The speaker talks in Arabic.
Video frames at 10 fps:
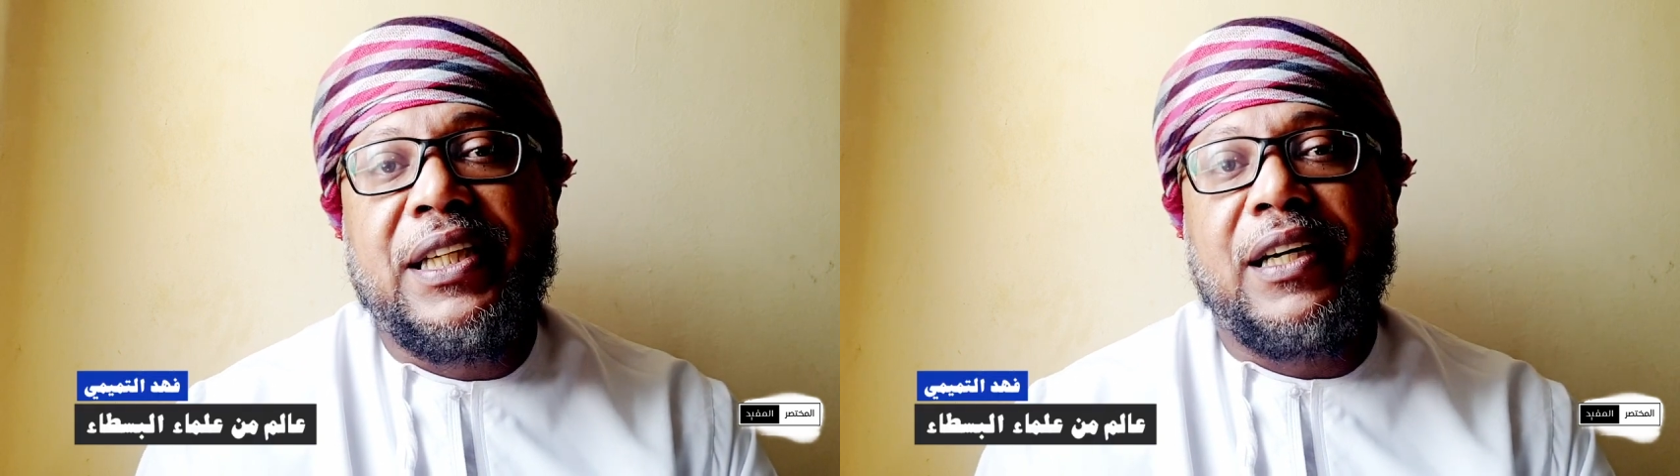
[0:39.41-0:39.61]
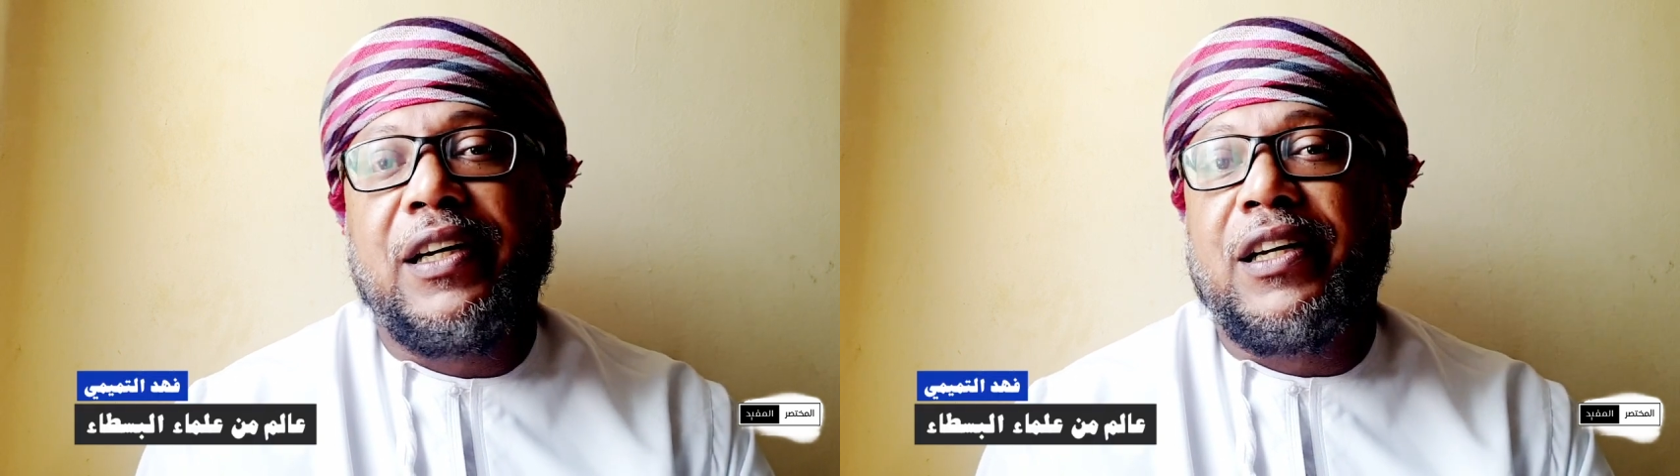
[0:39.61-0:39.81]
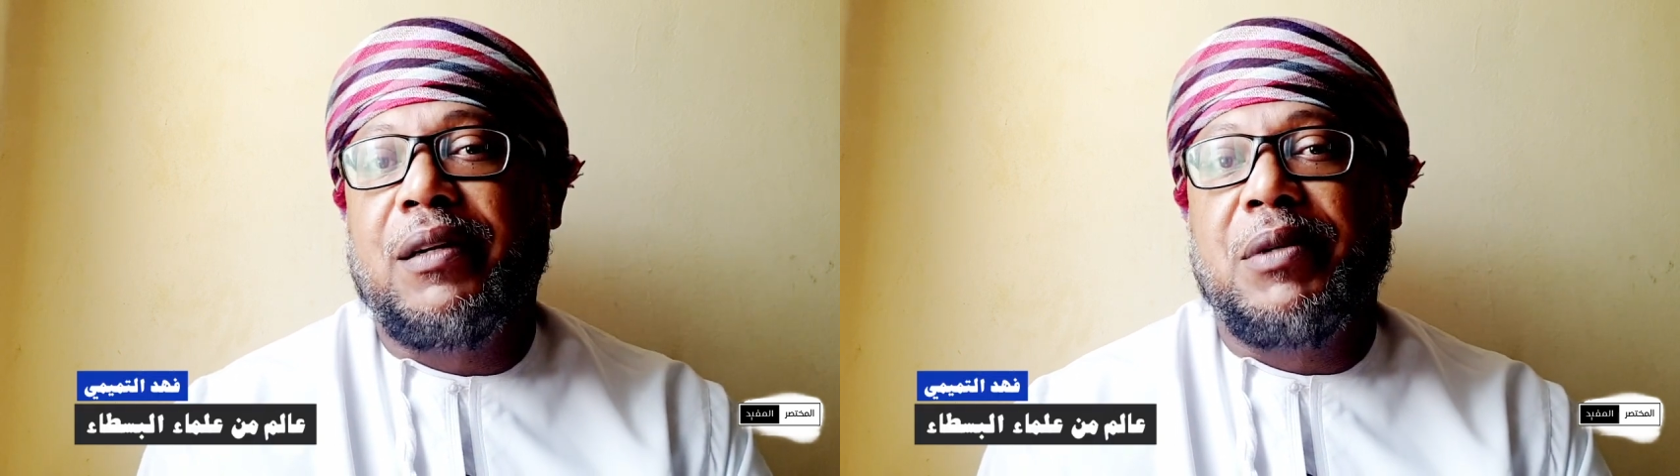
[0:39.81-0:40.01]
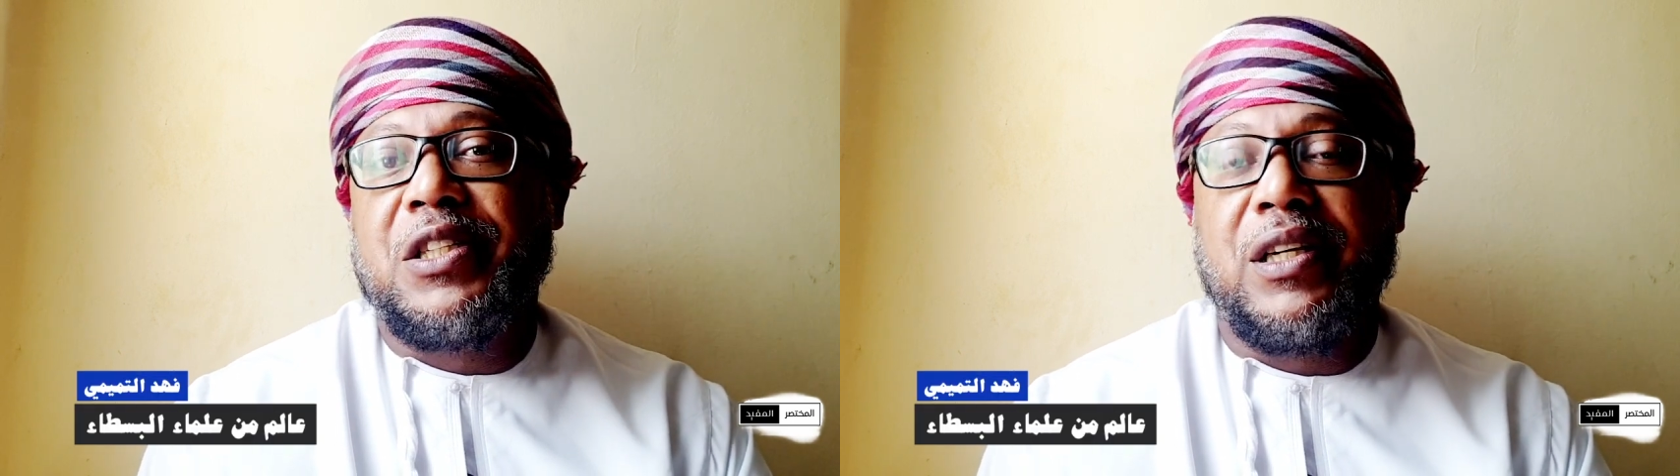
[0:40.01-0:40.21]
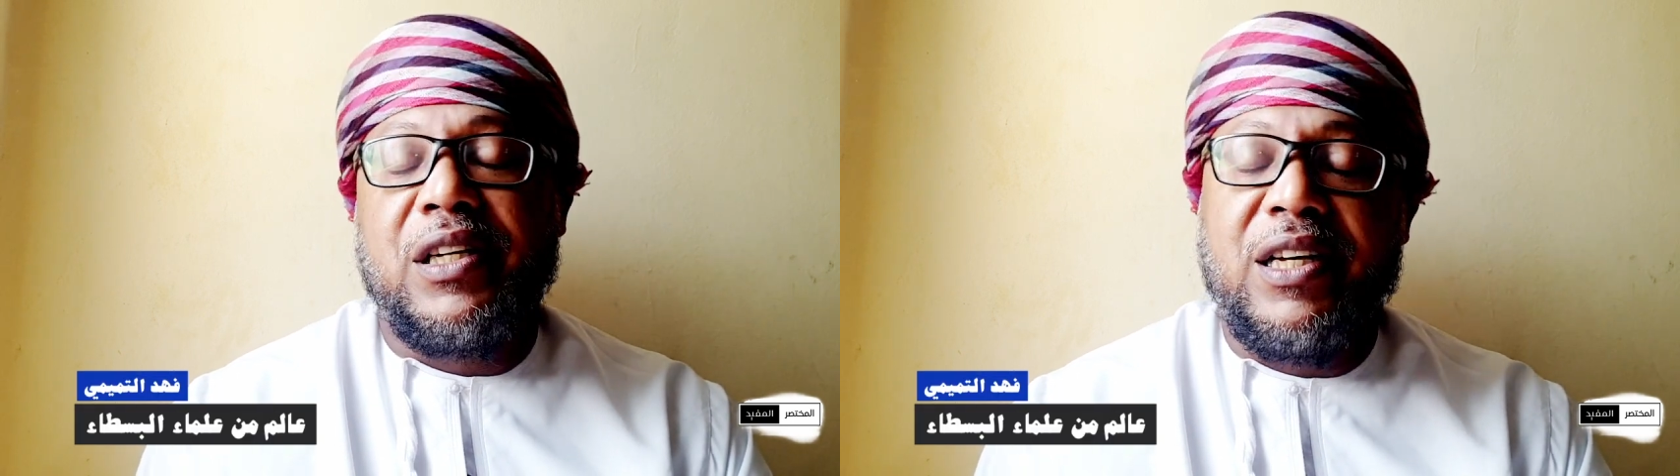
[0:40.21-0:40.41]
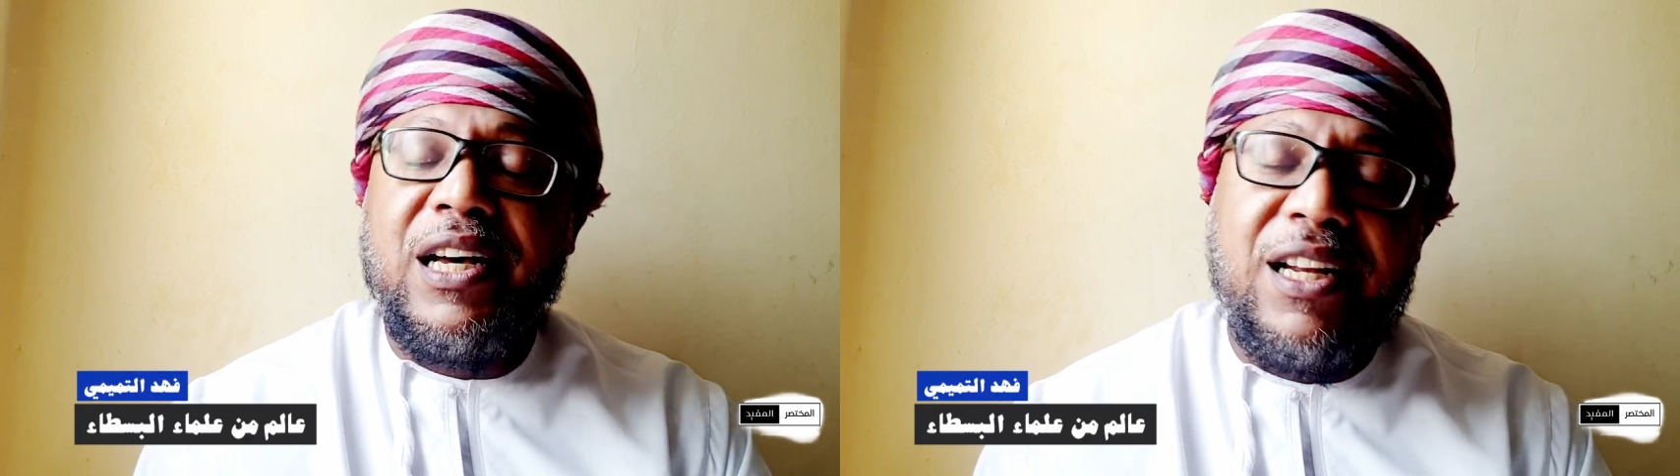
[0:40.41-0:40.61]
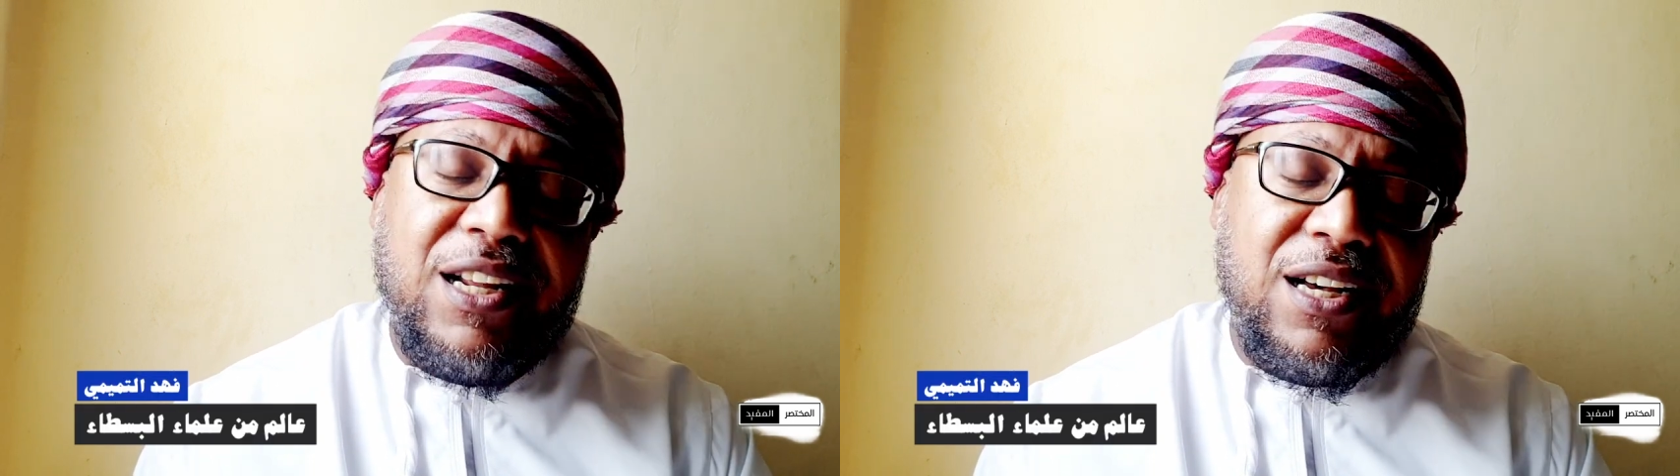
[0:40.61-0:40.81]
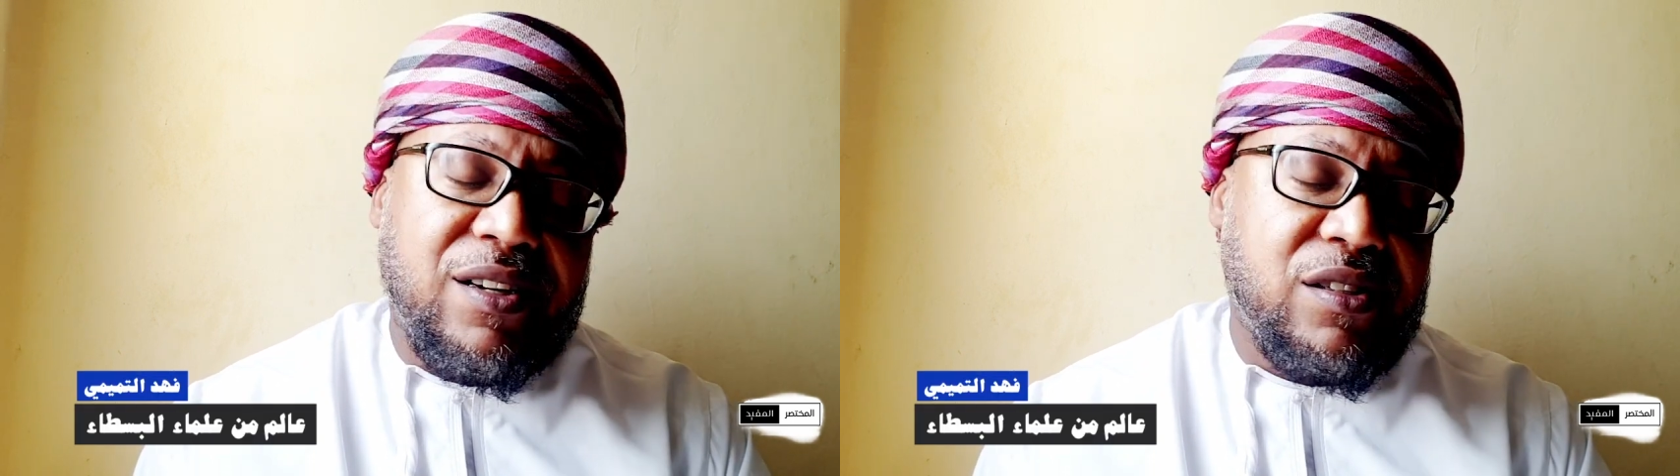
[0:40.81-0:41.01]
تاريخ البشرية هل
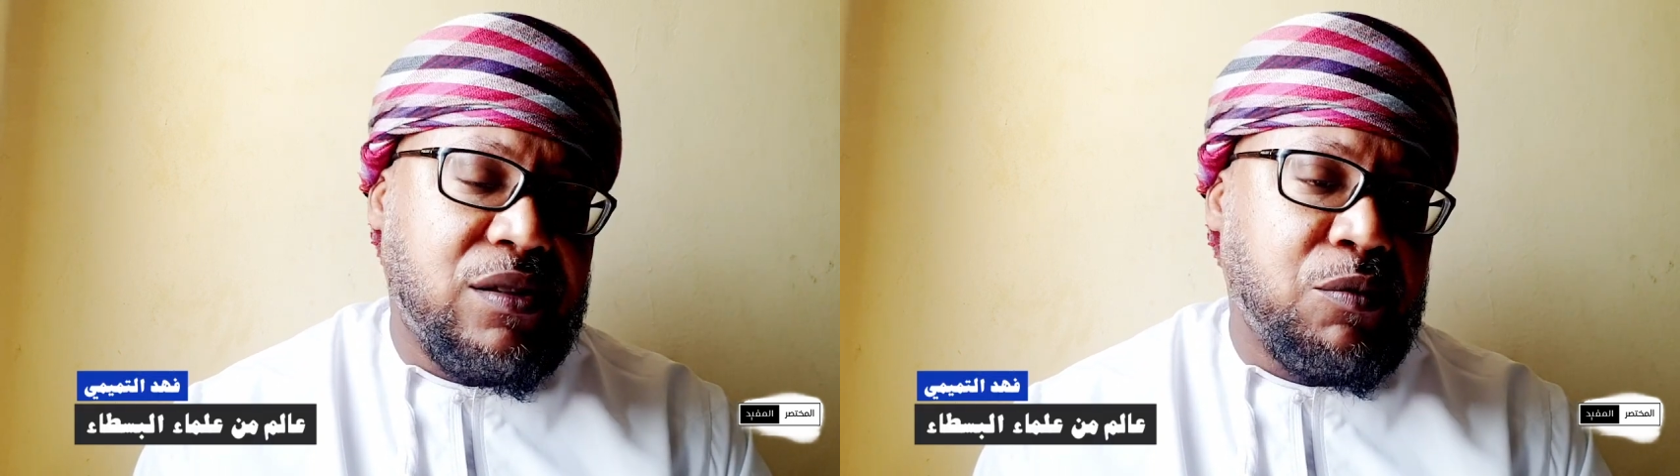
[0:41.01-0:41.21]
الأرض